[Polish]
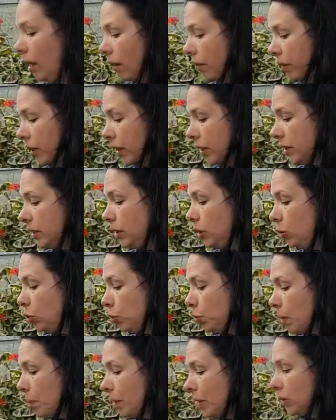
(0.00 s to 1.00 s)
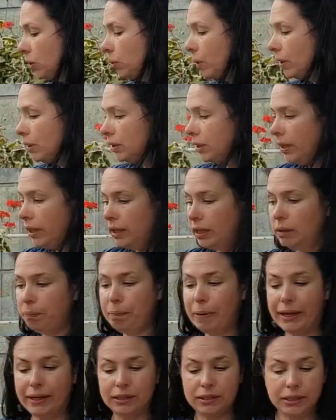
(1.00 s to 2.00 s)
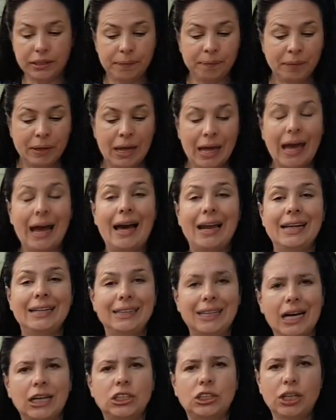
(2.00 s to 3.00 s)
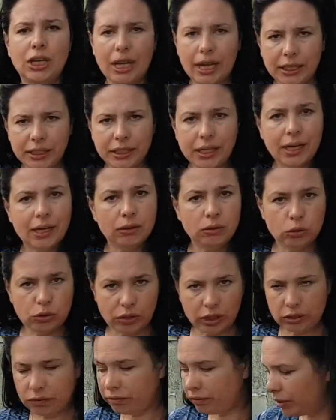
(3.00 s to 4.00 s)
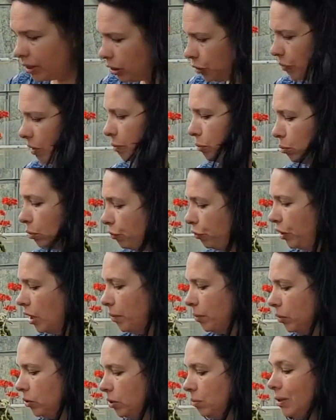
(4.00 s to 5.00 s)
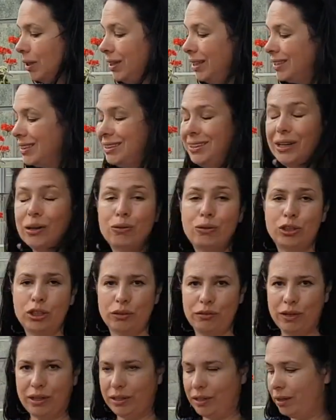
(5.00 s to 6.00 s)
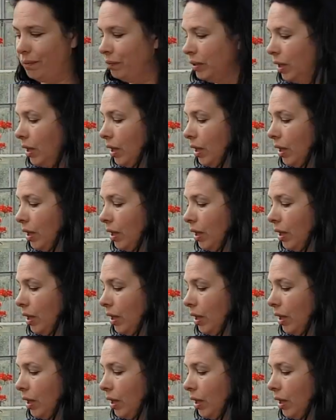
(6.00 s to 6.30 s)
Wiele z nich już ma bardzo ładne y, pędy ale ta szklarnia, już jak też Wam mówiłam o tym, jest nieogrzewana.